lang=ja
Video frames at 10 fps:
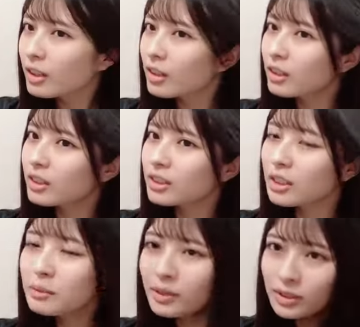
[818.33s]
なんかさ
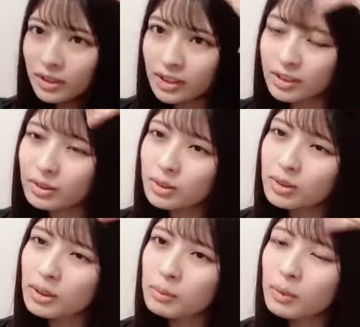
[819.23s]
今の時期こそ
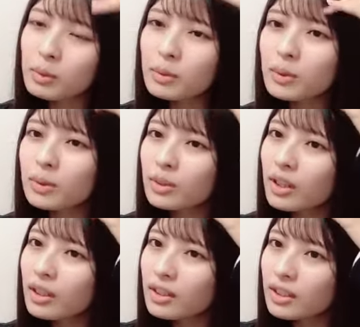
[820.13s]
さモコモコの
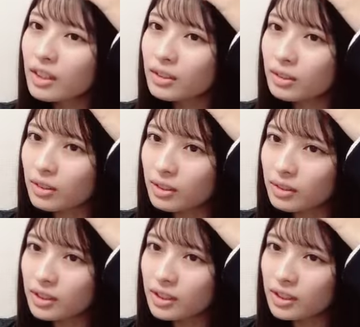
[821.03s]
カーディガンとかの
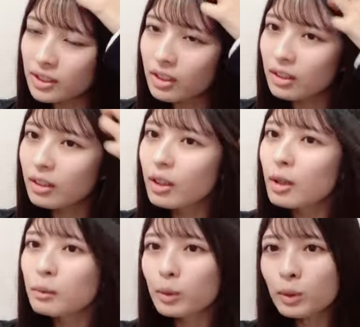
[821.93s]
時期じゃん
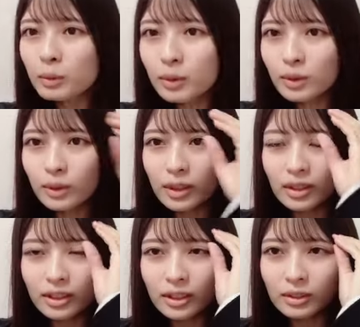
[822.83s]
モコモコの
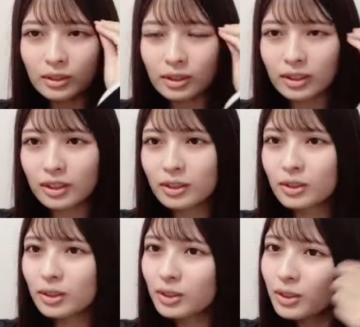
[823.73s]
カーディガンとか着てる
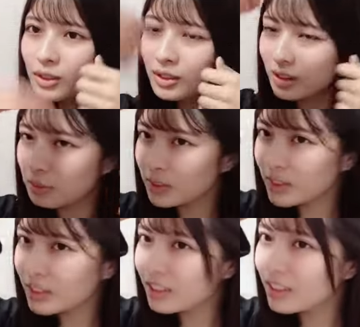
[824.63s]
人いるなんか見つ
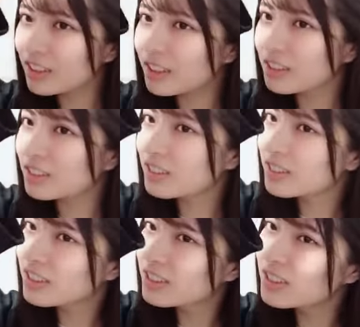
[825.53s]
けらんないんだけど
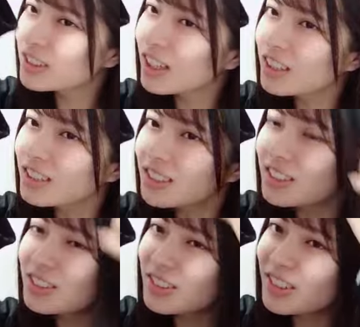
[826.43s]
うちが歩いて
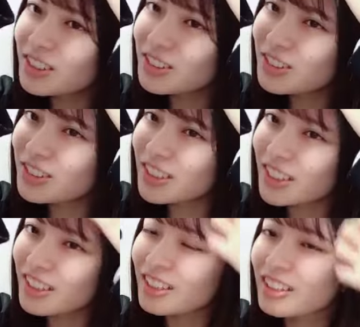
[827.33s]
るとこがそういうとこじゃな
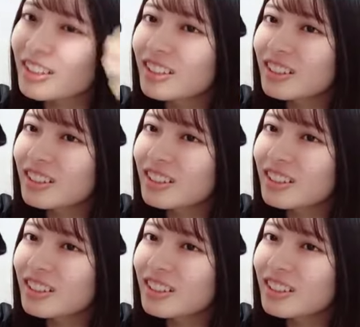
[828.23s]
いからかな